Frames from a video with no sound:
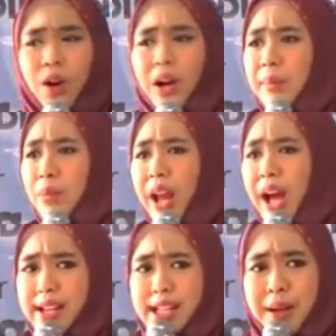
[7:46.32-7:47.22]
Kok kamu
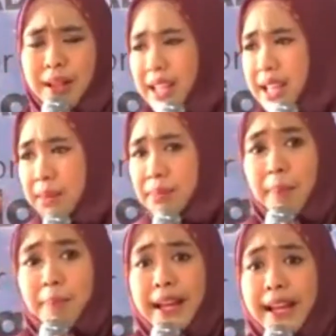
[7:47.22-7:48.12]
nangis matanya
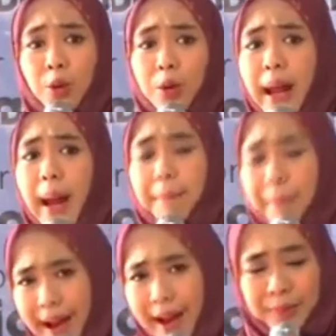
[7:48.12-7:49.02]
sembab begitu
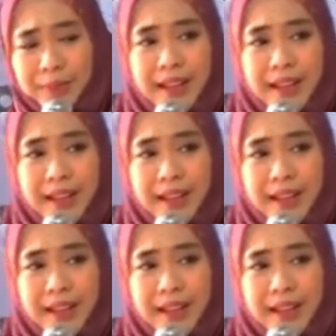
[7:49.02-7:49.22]
kenapa?"